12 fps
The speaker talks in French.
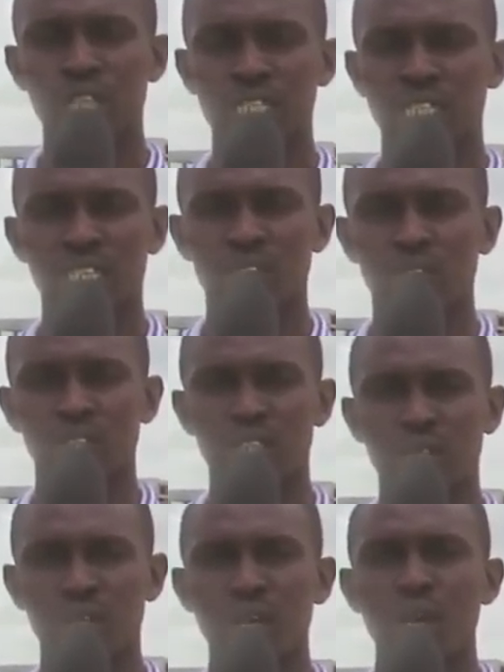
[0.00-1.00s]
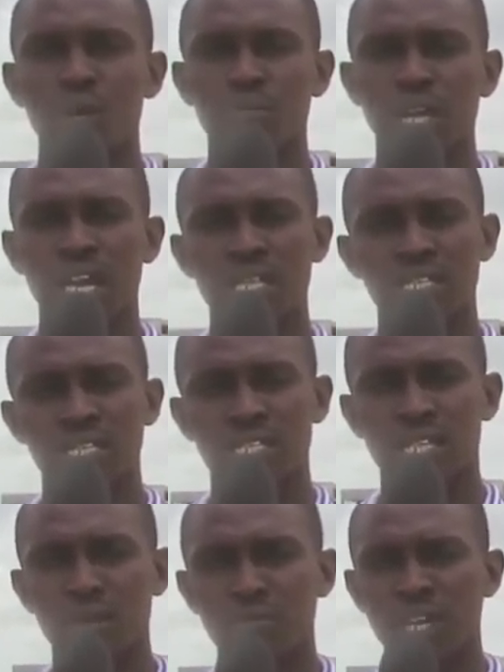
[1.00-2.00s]
des individus, mais un
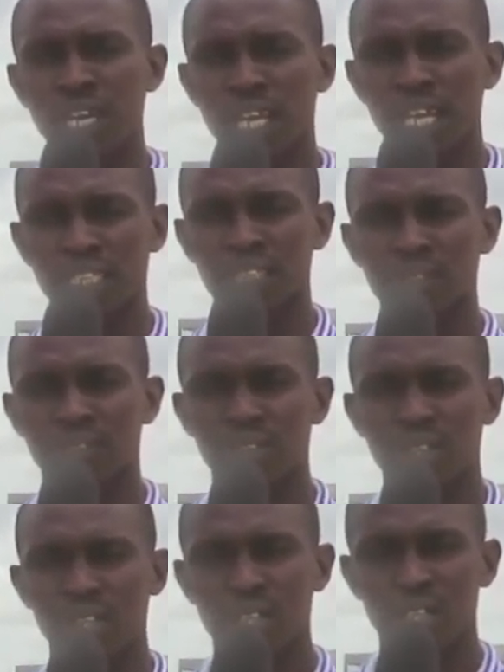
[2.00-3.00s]
système électif,